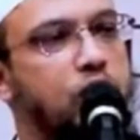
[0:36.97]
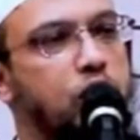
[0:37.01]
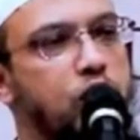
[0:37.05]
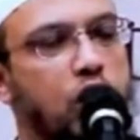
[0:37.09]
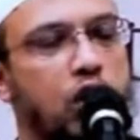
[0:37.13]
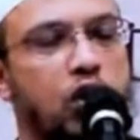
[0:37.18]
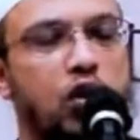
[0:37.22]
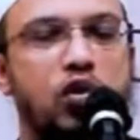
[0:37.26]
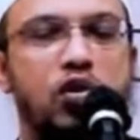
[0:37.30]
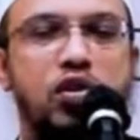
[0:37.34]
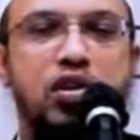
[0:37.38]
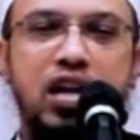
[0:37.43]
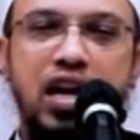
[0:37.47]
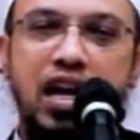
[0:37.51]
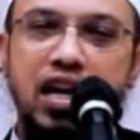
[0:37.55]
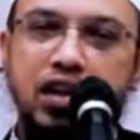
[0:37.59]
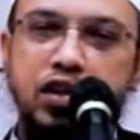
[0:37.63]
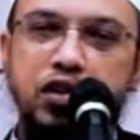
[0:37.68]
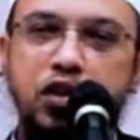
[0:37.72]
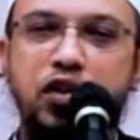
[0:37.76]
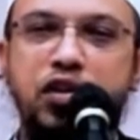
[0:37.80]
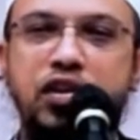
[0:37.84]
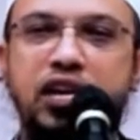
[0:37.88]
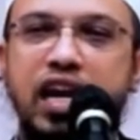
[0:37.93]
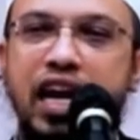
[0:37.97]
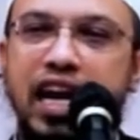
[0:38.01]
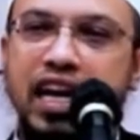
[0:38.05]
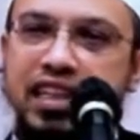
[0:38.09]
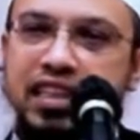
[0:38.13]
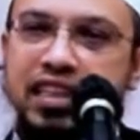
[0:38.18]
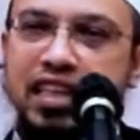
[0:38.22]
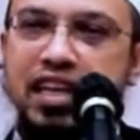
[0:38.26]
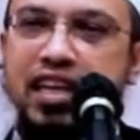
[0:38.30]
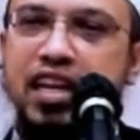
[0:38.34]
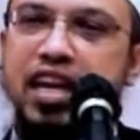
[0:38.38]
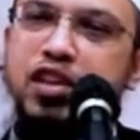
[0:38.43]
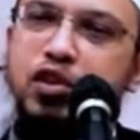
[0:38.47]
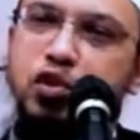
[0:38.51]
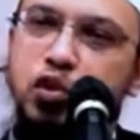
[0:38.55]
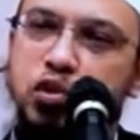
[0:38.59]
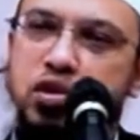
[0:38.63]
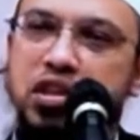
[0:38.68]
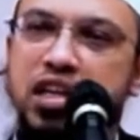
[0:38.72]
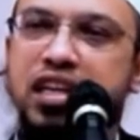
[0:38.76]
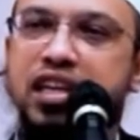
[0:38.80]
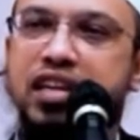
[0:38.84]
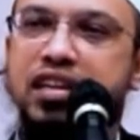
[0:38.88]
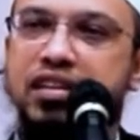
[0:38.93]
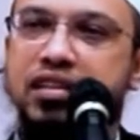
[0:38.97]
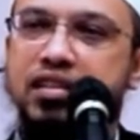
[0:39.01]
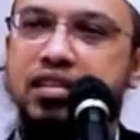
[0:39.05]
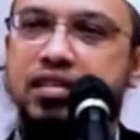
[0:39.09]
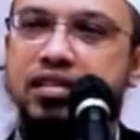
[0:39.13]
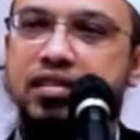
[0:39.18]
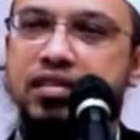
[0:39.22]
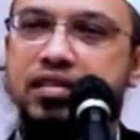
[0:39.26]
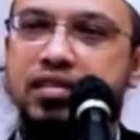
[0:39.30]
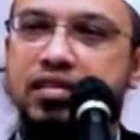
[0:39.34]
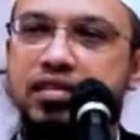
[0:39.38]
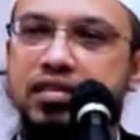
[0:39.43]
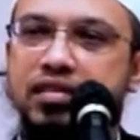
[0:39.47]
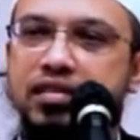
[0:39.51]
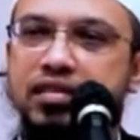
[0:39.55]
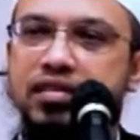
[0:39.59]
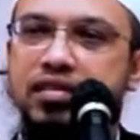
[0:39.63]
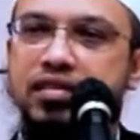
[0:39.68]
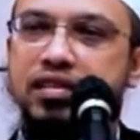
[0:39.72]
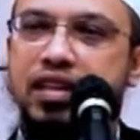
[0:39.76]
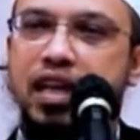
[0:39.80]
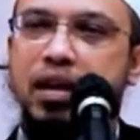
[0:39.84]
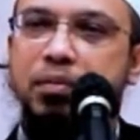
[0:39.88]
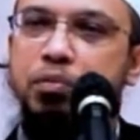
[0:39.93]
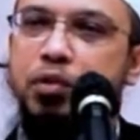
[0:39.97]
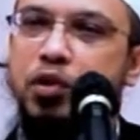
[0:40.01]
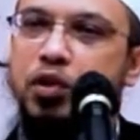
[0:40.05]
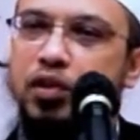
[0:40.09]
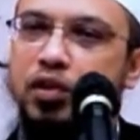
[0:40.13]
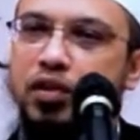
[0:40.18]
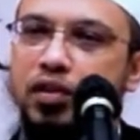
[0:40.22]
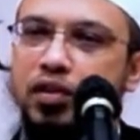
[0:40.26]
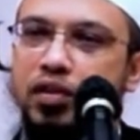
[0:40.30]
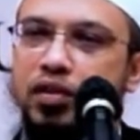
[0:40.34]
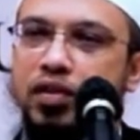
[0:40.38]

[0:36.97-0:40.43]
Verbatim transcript: ছয় ঘন্টা আট ঘন্টা একদিন নয় দুই দিন তারপর